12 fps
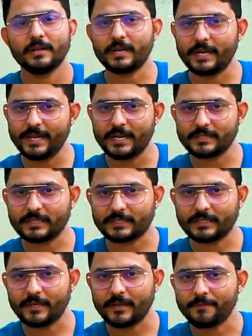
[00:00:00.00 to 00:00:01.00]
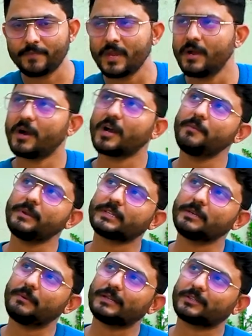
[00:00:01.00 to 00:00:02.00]
रेडी कर सकते हैं अगर मैं
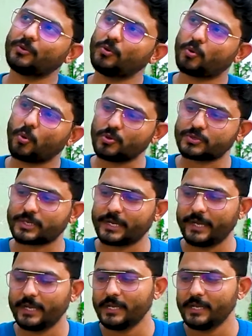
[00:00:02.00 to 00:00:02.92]
इसकी बात करूँ कोस्ट की